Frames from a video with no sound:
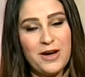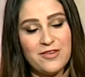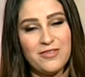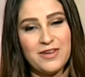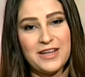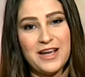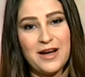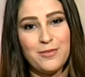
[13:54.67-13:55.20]
مع
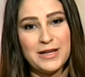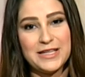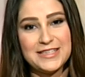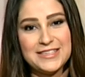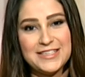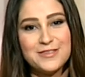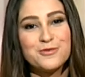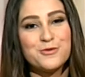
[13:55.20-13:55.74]
فريق عمل
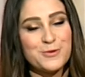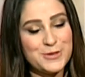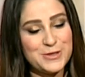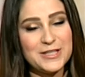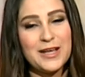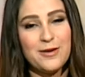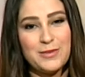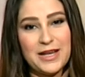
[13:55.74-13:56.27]
جديد في
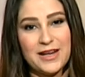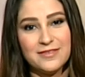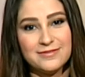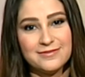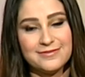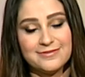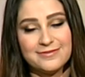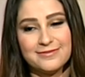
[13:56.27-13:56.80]
مصر
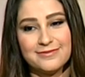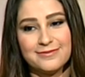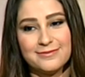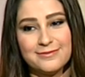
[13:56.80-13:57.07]
جميله